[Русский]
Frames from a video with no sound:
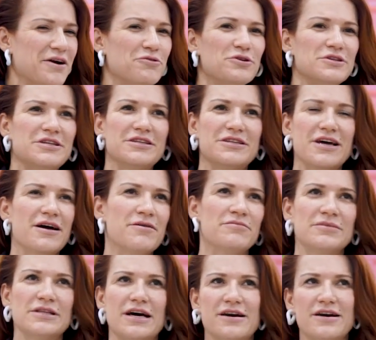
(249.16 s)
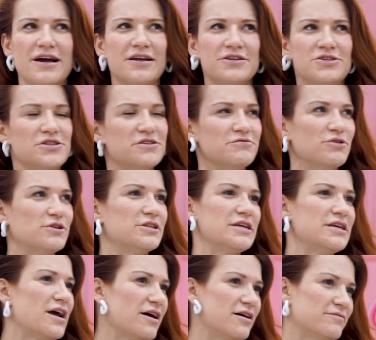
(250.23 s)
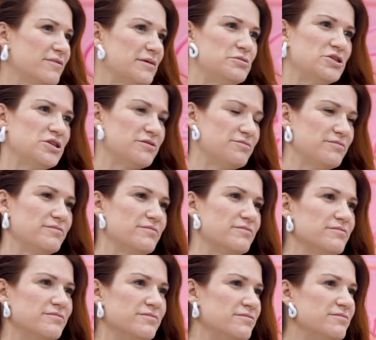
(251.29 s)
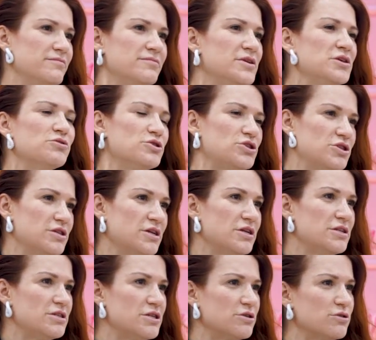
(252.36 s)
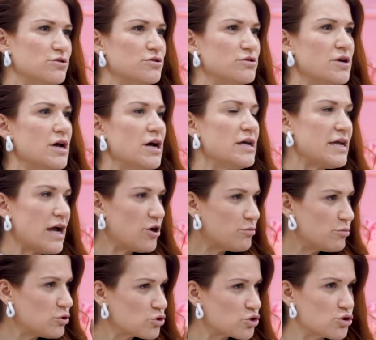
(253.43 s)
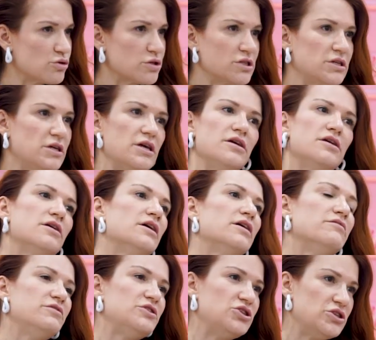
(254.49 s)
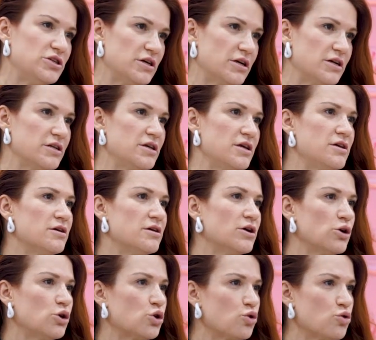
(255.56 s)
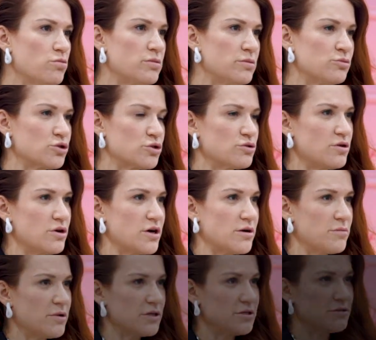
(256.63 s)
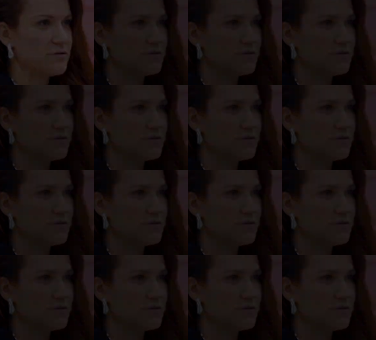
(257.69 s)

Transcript: какой-то там лоран чего-то, я вообще не очень ориентируюсь. Я люблю жесткий, вечерний, грубый мужской аромат.